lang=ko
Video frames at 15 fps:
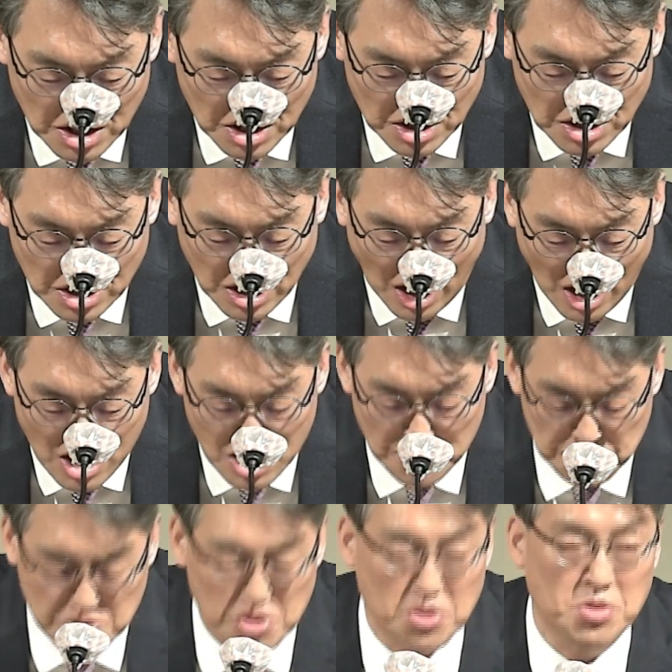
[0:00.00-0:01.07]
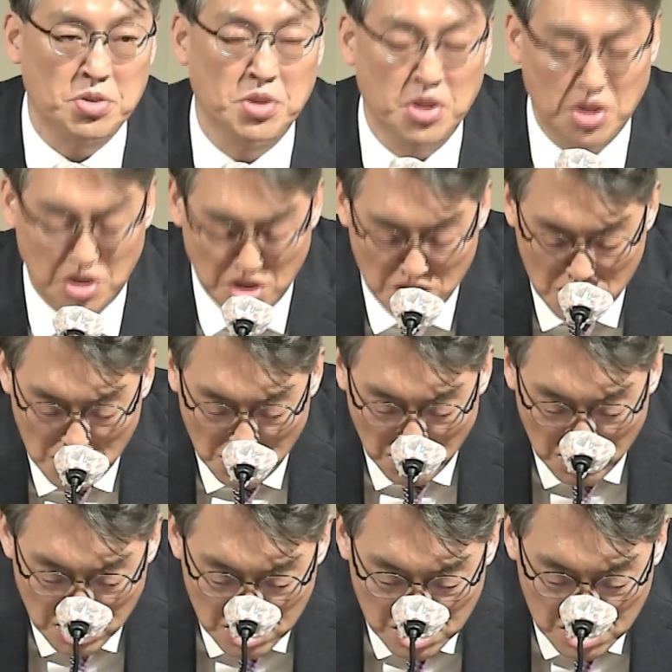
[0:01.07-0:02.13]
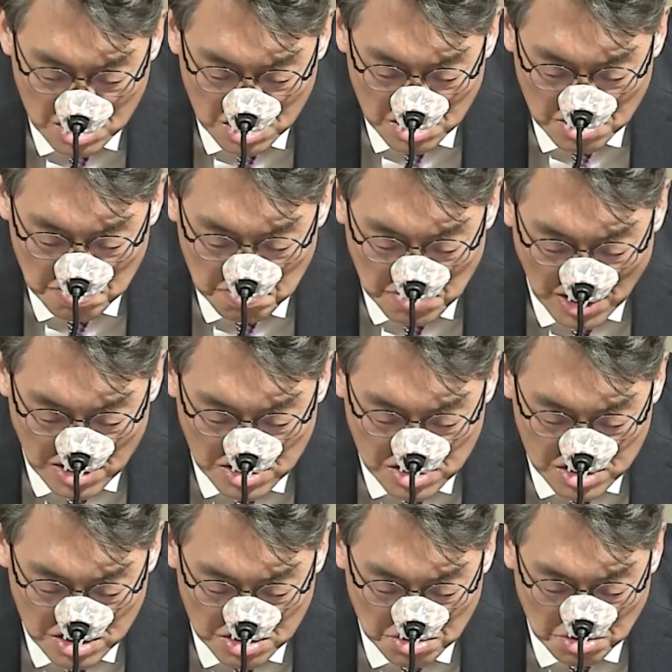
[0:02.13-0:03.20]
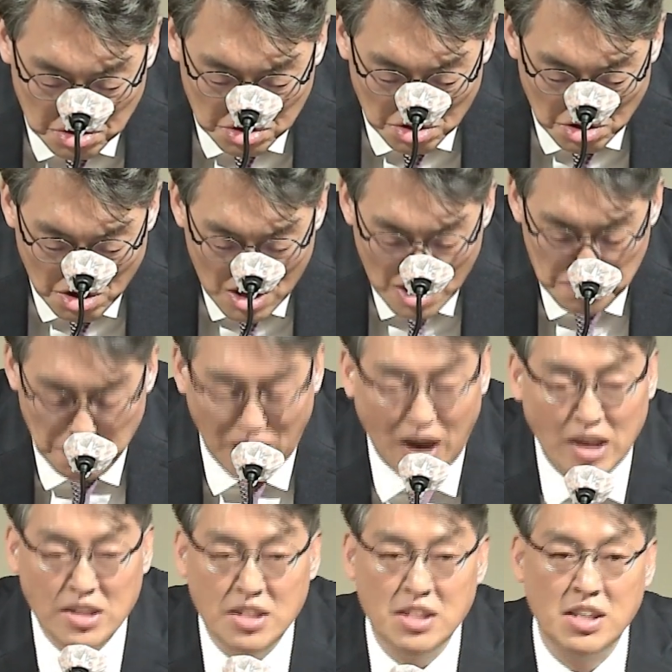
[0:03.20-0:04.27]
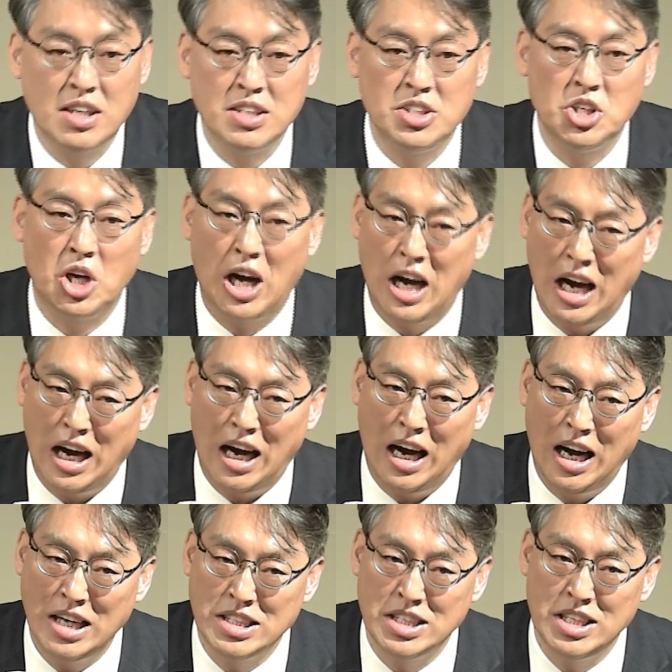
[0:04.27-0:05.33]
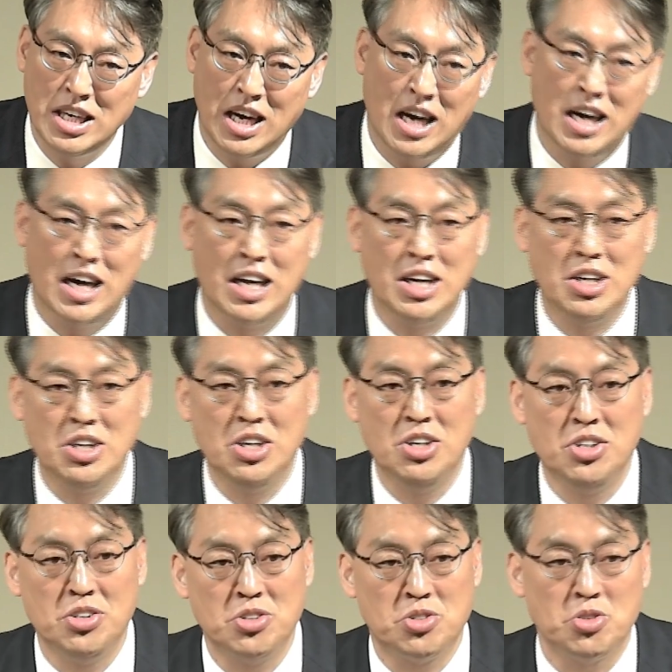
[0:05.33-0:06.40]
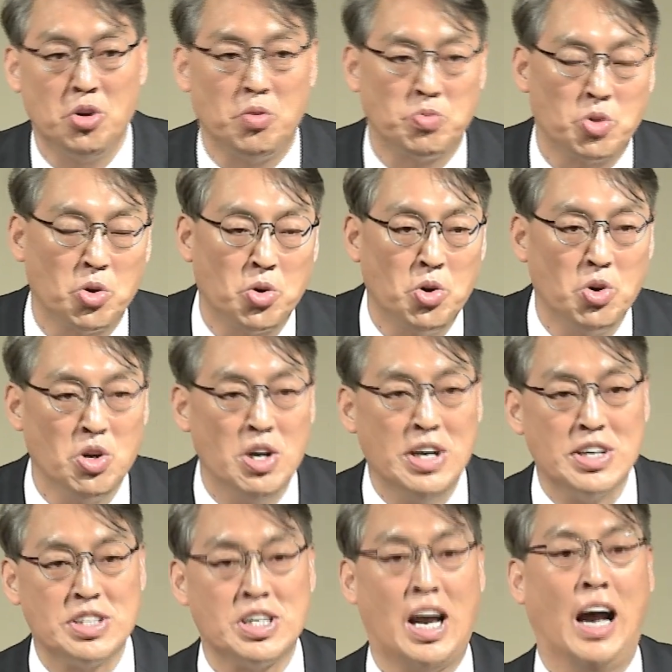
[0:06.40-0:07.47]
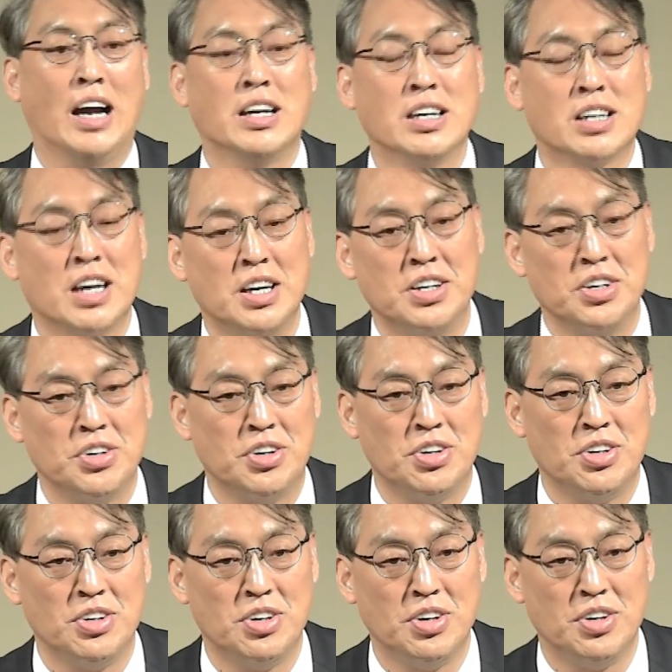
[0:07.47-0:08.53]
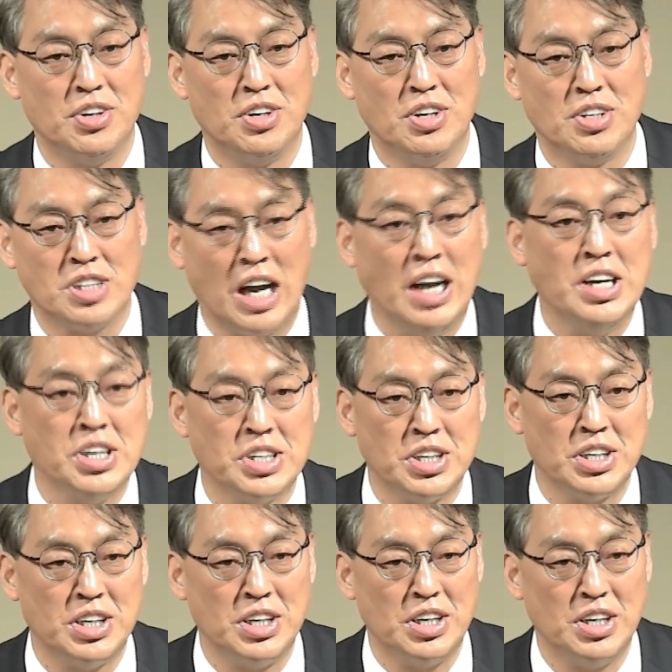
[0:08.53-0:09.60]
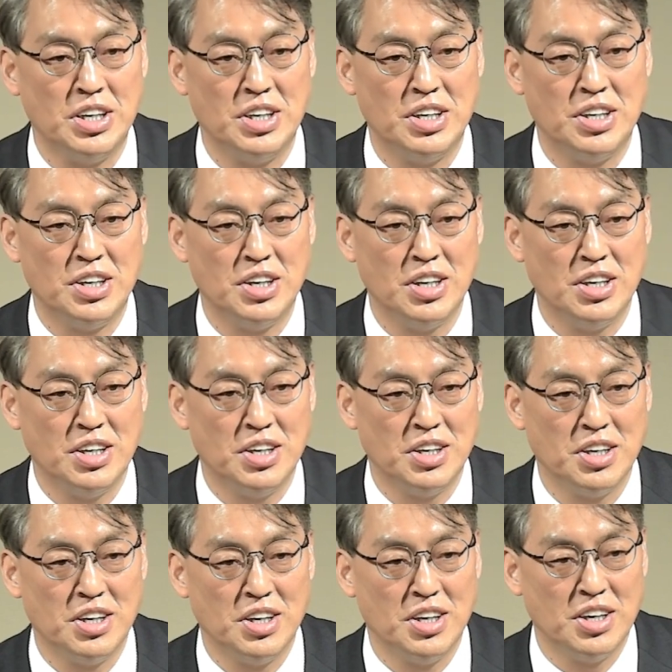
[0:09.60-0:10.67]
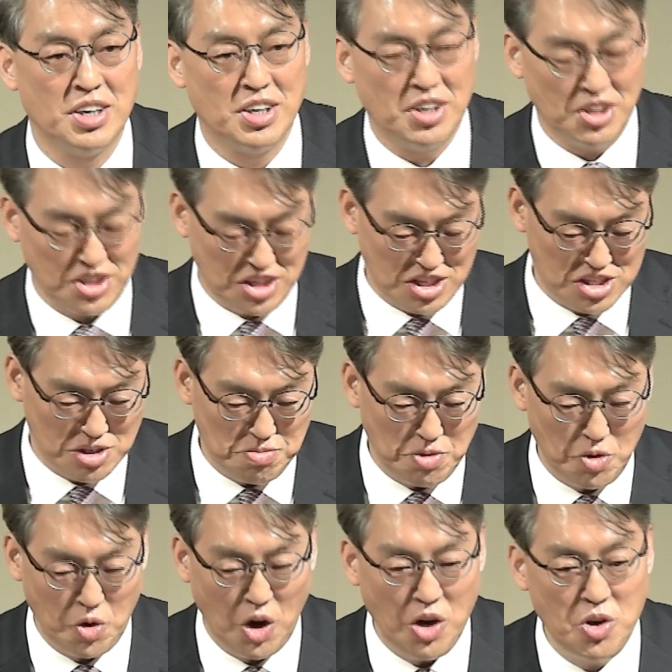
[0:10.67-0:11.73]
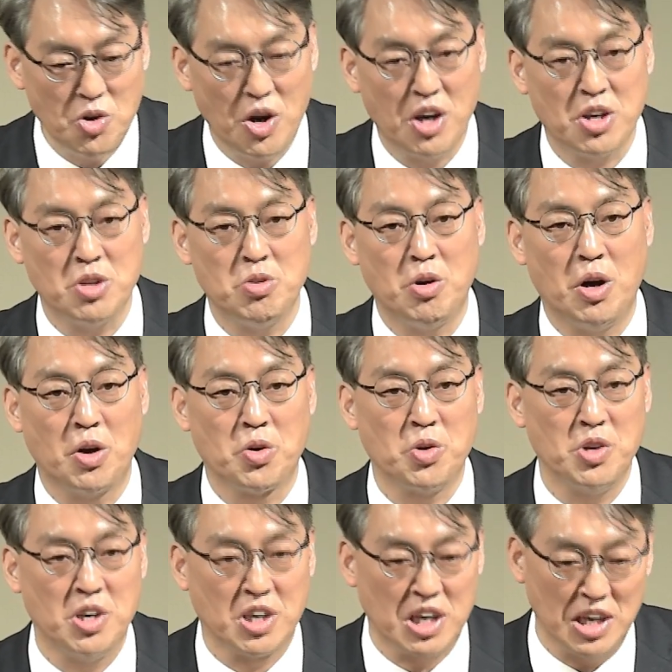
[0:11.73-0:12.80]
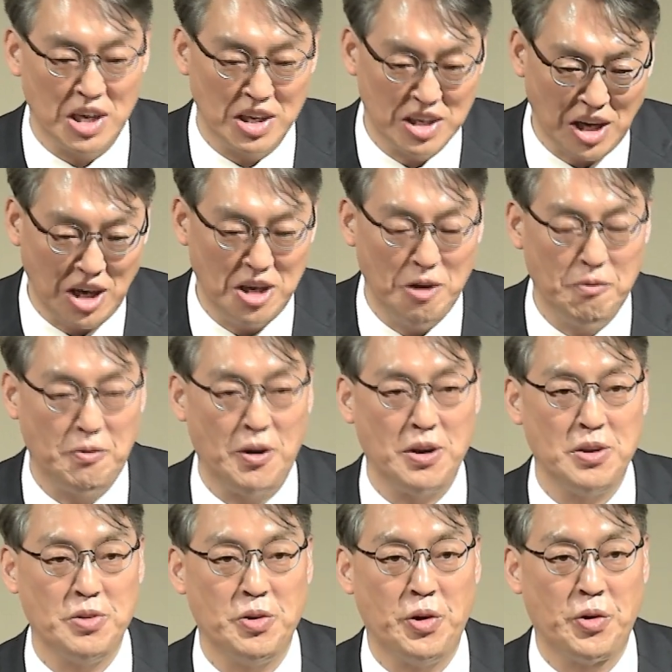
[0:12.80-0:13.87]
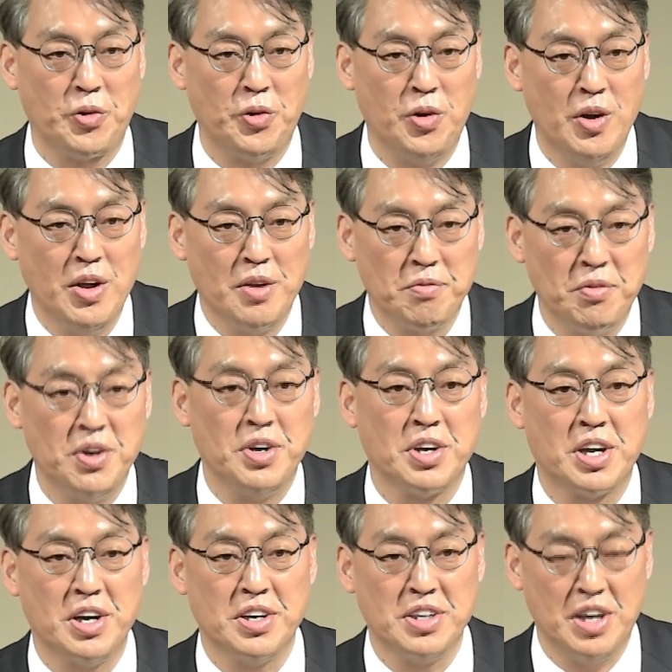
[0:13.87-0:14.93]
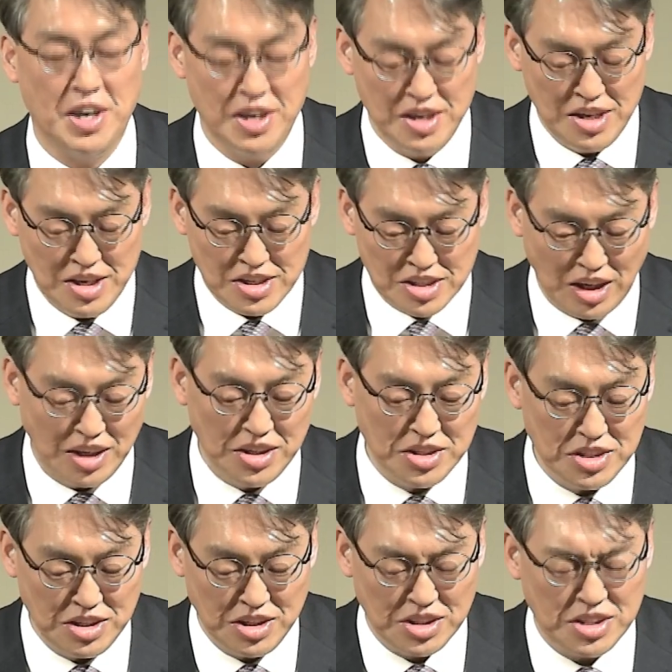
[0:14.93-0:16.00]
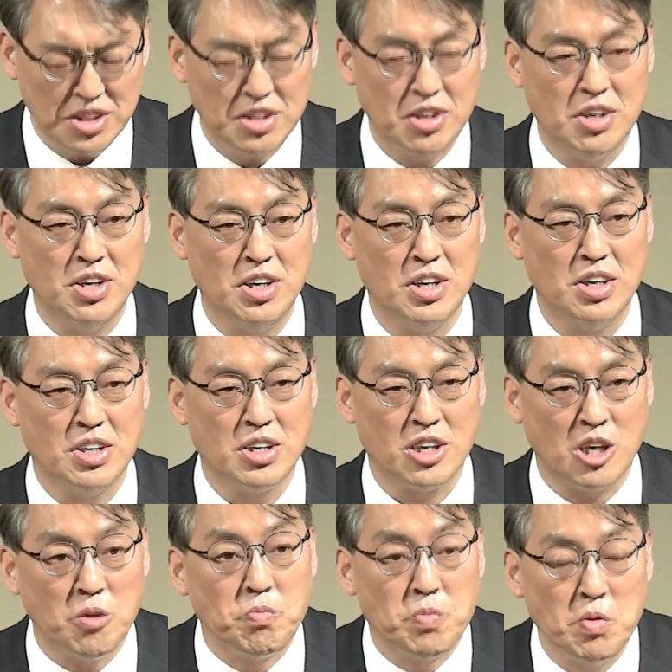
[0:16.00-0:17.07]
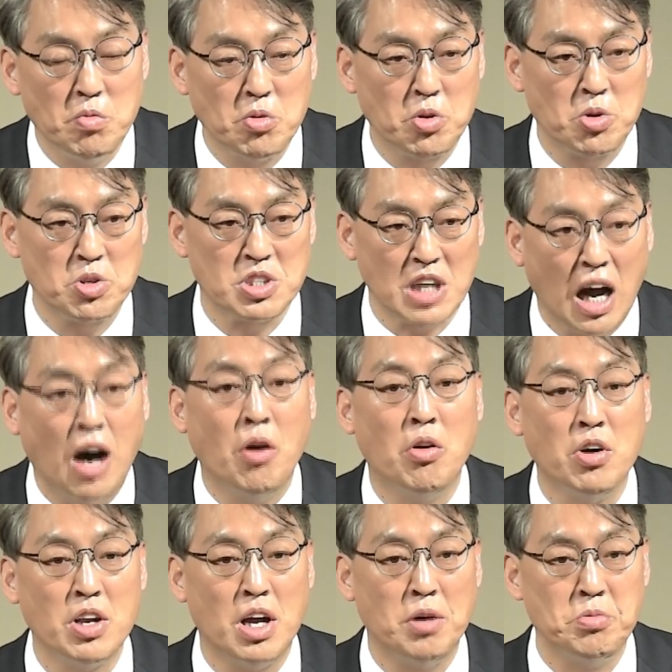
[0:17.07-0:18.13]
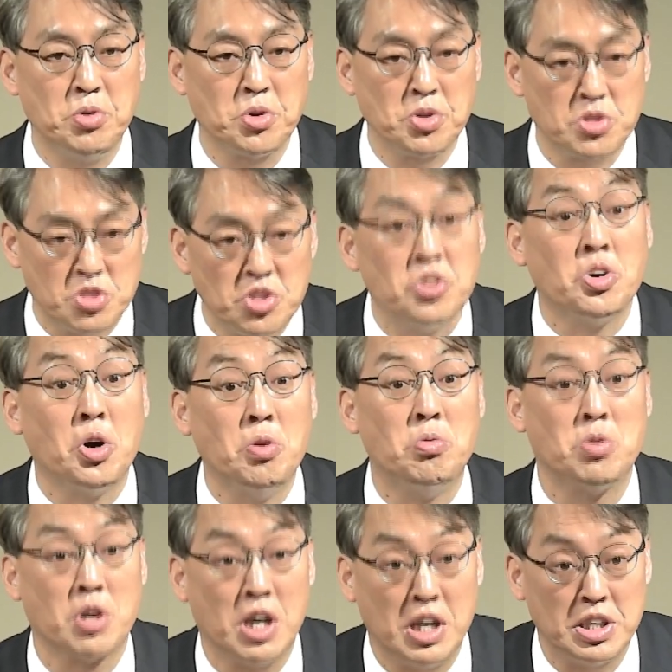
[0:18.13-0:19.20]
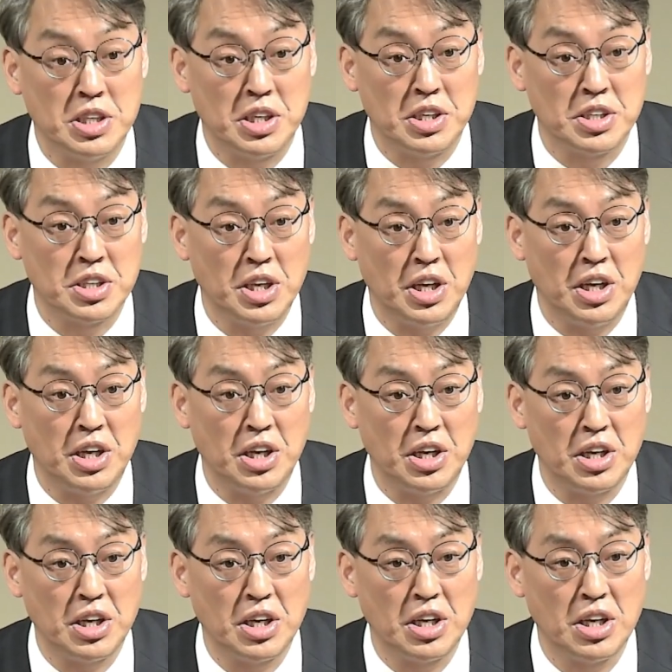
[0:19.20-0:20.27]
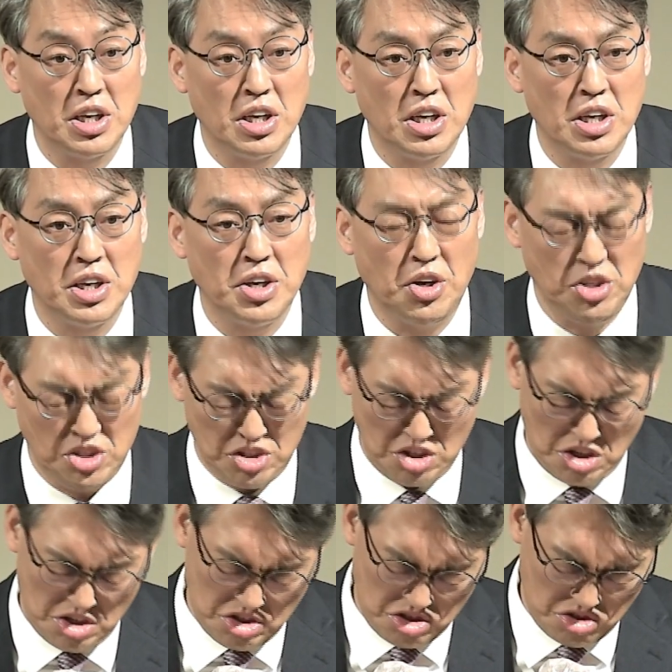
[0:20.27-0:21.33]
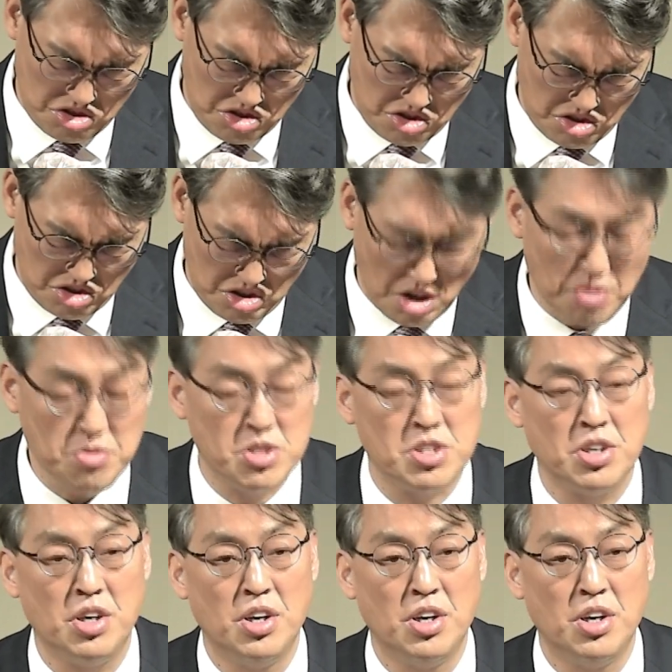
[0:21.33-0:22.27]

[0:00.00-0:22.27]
이 강압적으로요. 어떤 방식으로도 반응하지 하지 않을 수 없도록 자극하는 것. 자녀들을 이렇게 해서 뭐 회유하기도 하고 이렇게 타협하기도 하고 뭐 이렇게 하는데 자녀들이 그걸 기쁨으로 자원함으로 즐거움으로 해야 되는데 어쩔 수 없이